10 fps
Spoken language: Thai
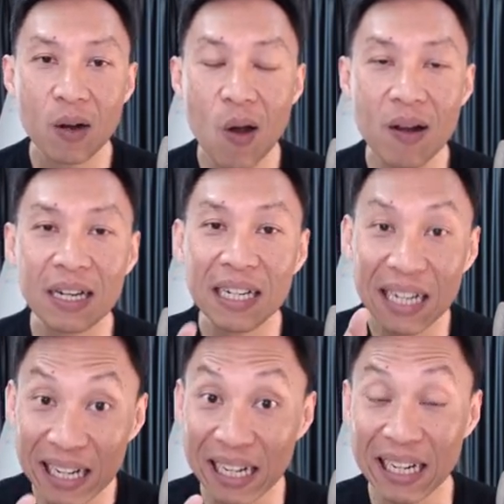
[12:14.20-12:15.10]
ก็คือ
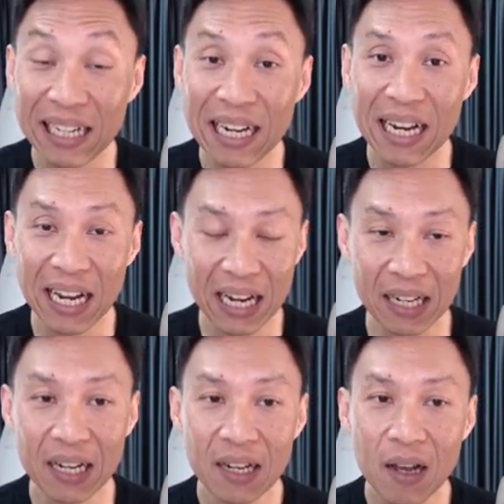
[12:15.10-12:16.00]
lead นั่นเอง
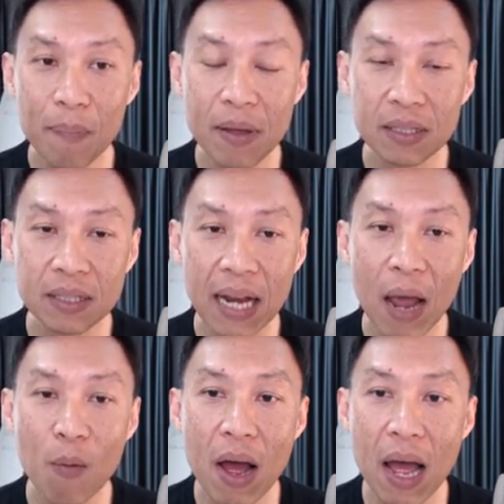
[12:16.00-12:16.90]
ก็แสด
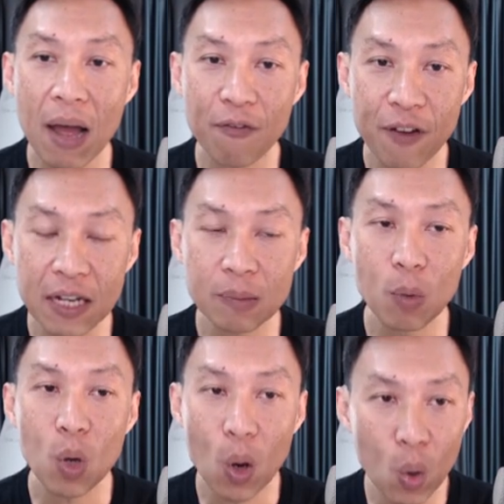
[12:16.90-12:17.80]
งว่า
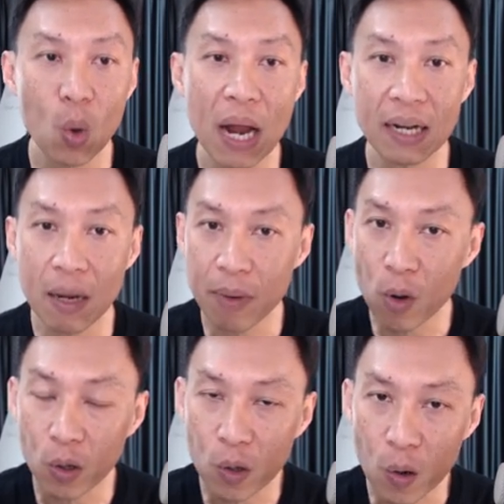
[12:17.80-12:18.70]
Facebook เขารู้แล้วถ้ามี
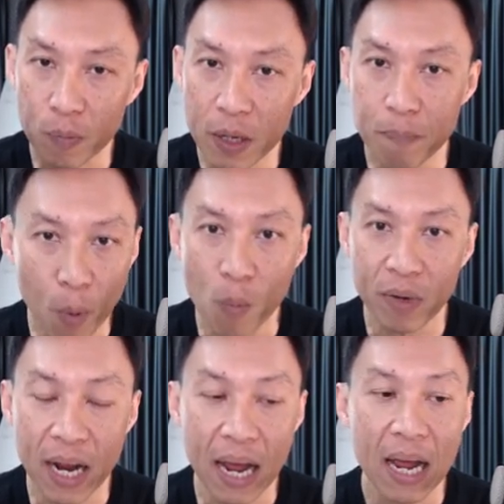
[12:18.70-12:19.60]
คนกดที่ปุ่ม
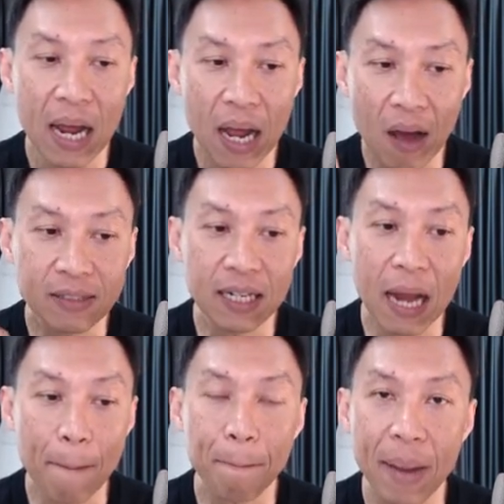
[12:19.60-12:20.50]
เนี้ยเขาจะ
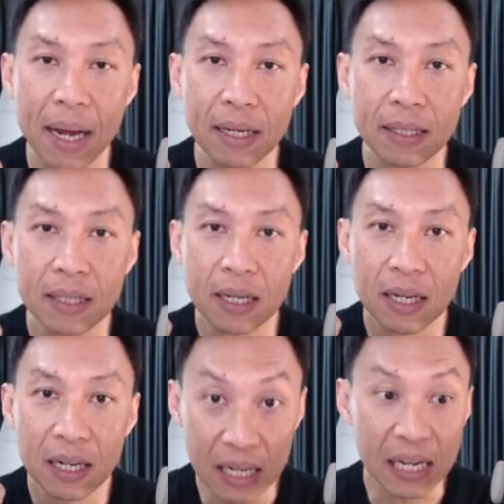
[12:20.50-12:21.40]
นับเป็น
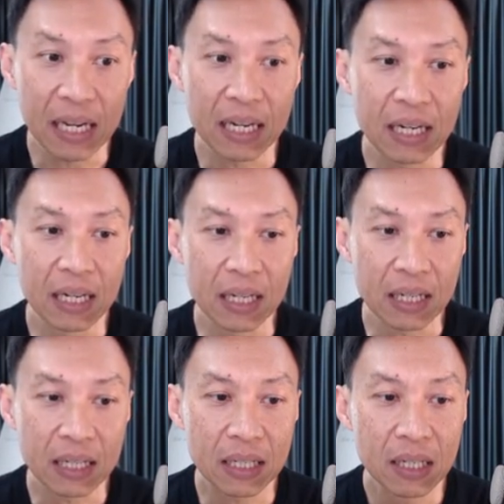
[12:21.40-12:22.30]
lead หรื
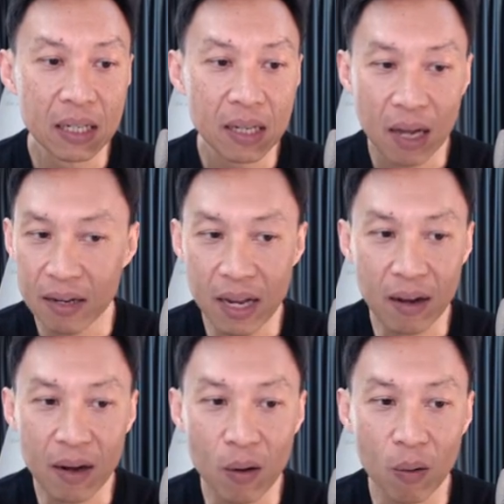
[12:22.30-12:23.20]
อเขาเรียก
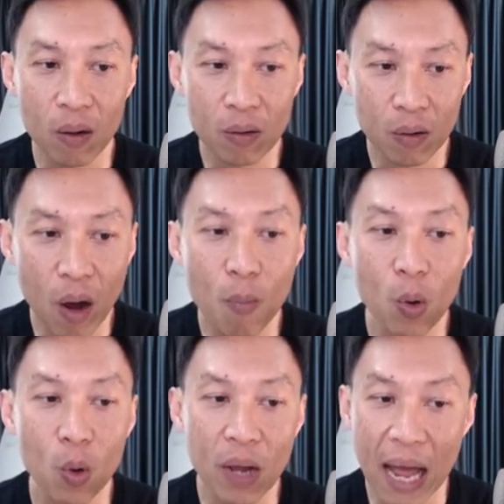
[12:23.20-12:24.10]
ก็ลงข้อมู
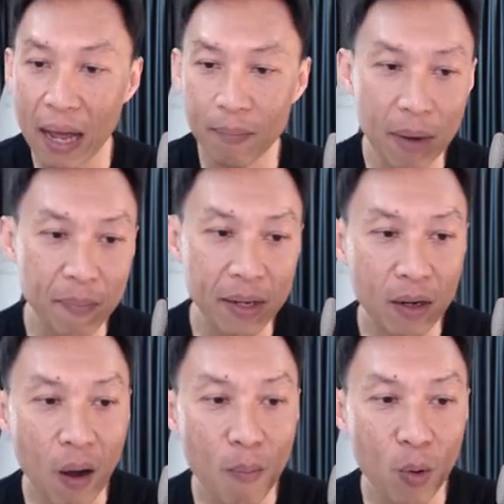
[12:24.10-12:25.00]
ลลูกค้ามันมี
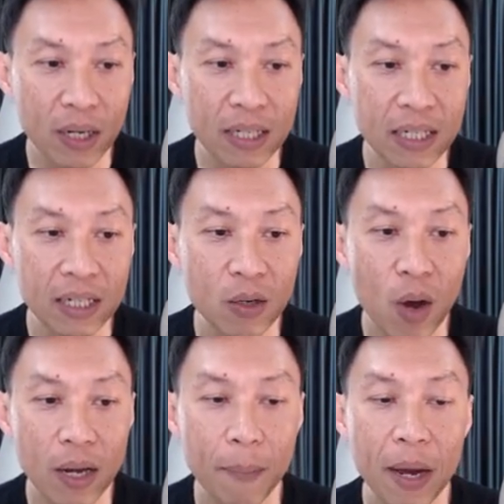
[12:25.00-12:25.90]
ข้อมูลอื่นๆ
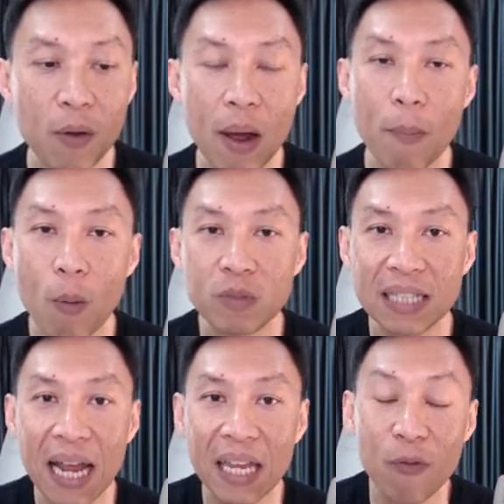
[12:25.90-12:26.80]
ด้วยแต่เพลินว่าผม
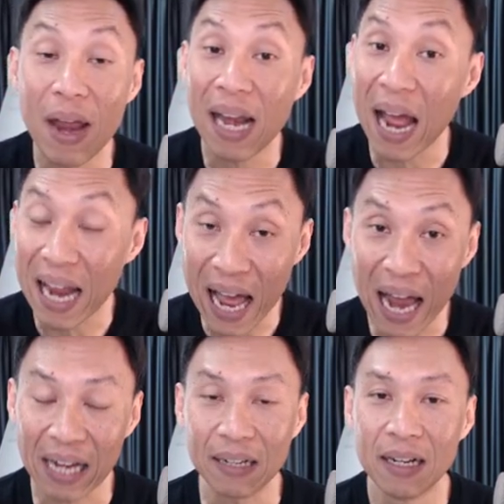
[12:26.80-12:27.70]
ใส่อีเวนต์หลายอัน